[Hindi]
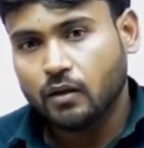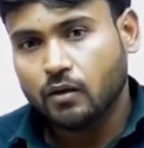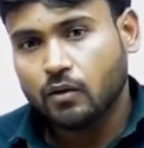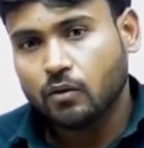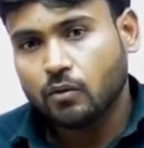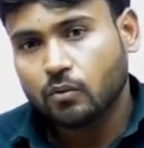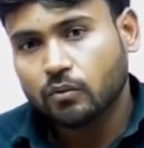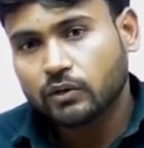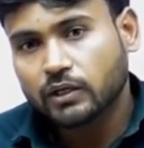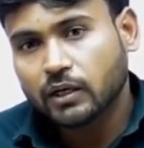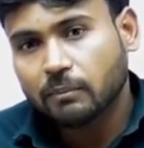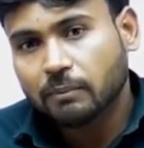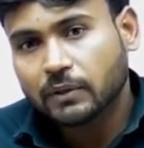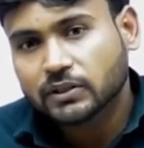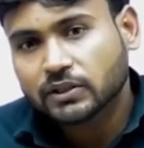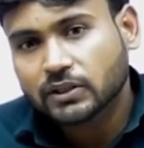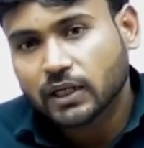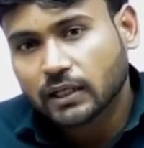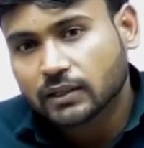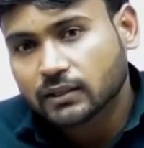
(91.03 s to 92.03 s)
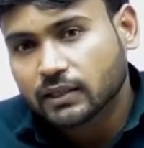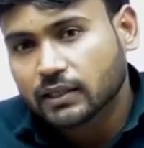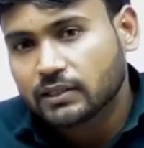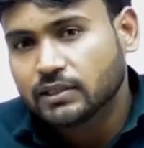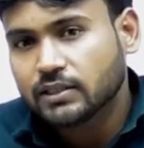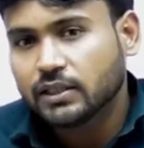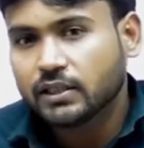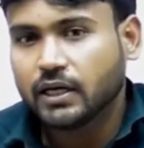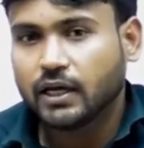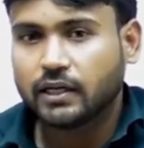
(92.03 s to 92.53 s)
उनके पश्चात
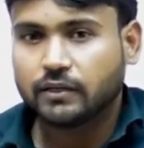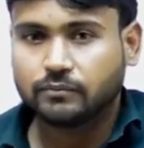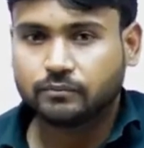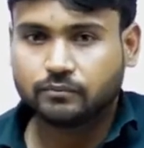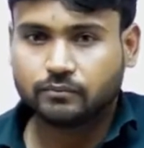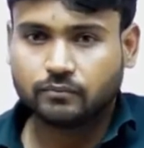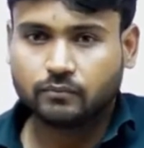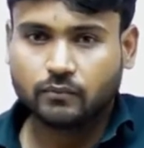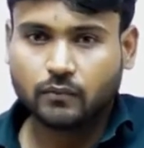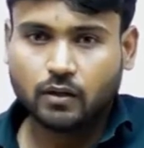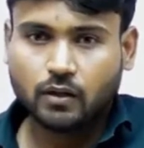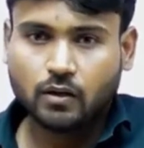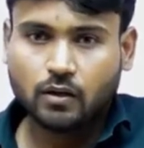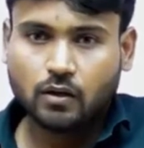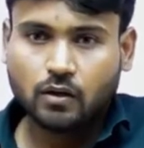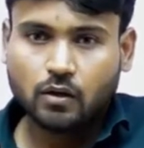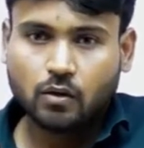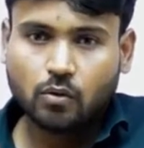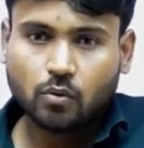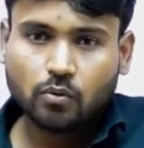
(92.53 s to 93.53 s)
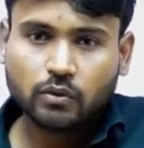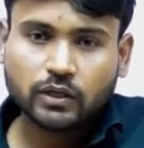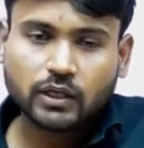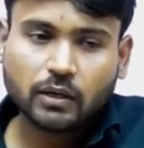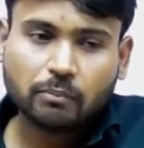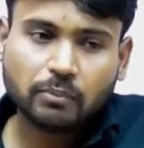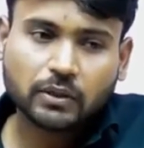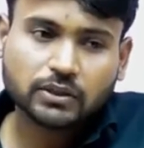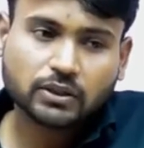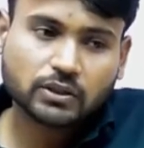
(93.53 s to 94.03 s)
गजनी आए उनके
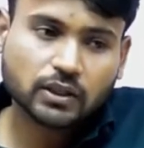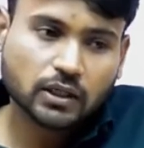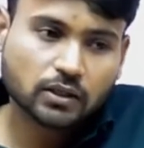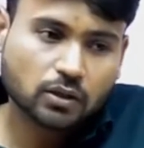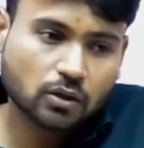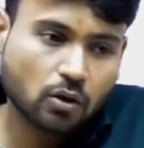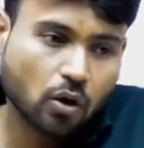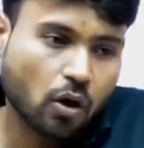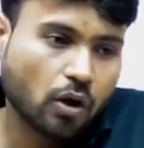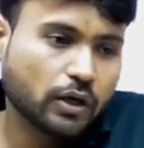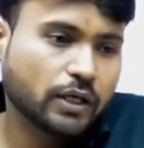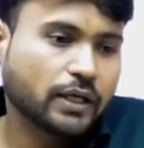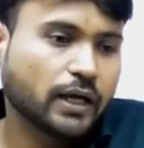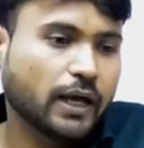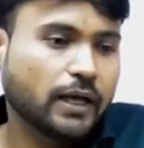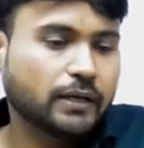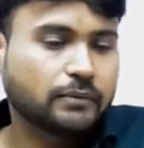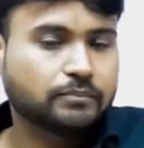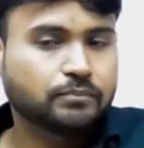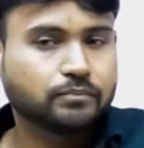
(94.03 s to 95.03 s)
पश्चात गौहरी आए